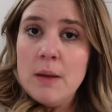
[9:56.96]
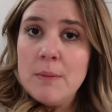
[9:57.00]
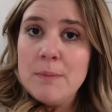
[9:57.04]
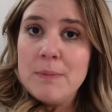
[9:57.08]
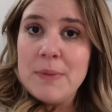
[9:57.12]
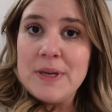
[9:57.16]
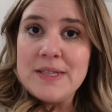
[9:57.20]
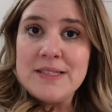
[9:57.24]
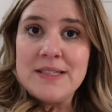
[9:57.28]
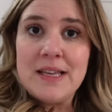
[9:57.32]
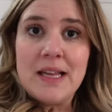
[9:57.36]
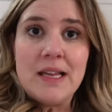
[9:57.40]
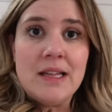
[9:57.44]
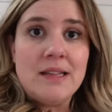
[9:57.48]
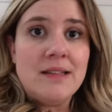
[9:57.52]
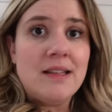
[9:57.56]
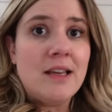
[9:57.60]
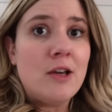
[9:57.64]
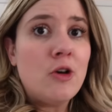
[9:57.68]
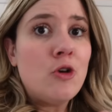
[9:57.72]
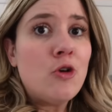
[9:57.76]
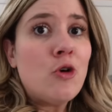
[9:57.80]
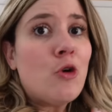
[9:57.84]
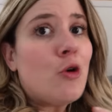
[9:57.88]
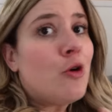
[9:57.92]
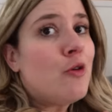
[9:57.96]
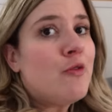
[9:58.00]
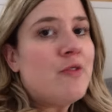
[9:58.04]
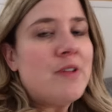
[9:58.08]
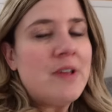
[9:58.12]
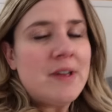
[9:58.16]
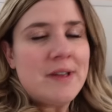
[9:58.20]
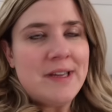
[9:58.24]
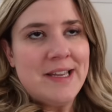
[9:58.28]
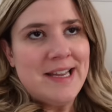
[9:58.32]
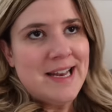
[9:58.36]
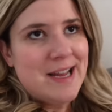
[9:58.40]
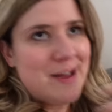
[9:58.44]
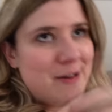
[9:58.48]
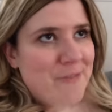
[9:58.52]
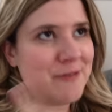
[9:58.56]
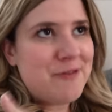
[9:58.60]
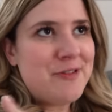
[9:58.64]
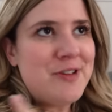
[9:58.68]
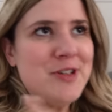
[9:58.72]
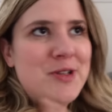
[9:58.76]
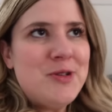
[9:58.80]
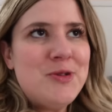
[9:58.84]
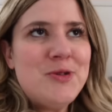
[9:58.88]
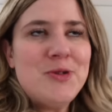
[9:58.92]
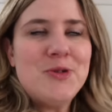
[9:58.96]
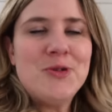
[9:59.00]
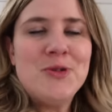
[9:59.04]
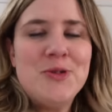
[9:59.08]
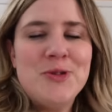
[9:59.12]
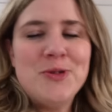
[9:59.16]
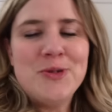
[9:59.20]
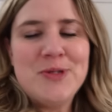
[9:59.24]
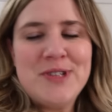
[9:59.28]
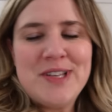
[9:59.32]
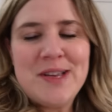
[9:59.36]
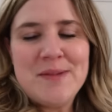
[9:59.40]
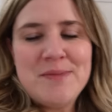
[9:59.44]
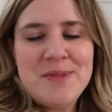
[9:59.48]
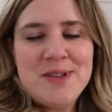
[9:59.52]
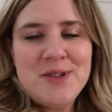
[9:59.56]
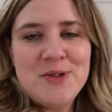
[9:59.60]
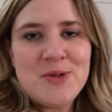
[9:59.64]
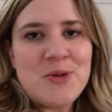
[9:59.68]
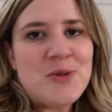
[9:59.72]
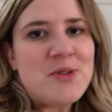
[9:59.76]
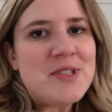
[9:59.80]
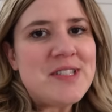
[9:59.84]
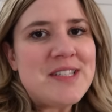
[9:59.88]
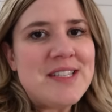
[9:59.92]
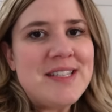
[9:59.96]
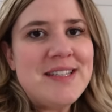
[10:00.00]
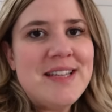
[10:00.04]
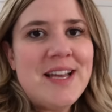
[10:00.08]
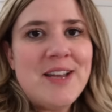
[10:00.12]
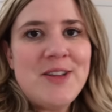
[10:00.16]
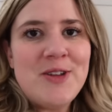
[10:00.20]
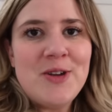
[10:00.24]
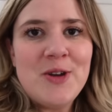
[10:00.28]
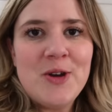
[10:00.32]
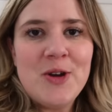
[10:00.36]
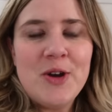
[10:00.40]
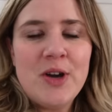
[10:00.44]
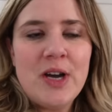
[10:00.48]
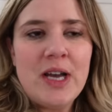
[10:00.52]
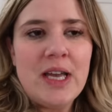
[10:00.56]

parce qu'elle était crevée. Et la fille de nos amis aussi d'ailleurs.